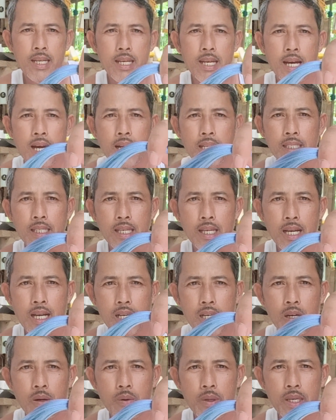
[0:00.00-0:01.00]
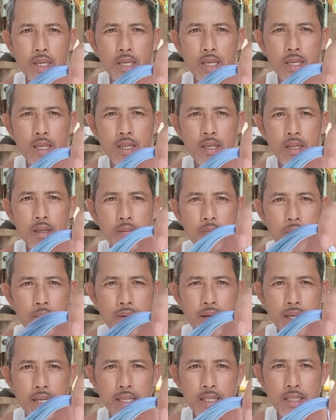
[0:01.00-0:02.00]
ating gagawing
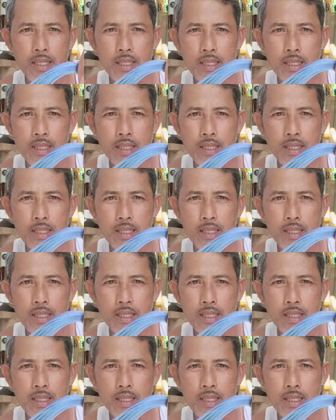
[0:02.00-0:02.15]
pamain.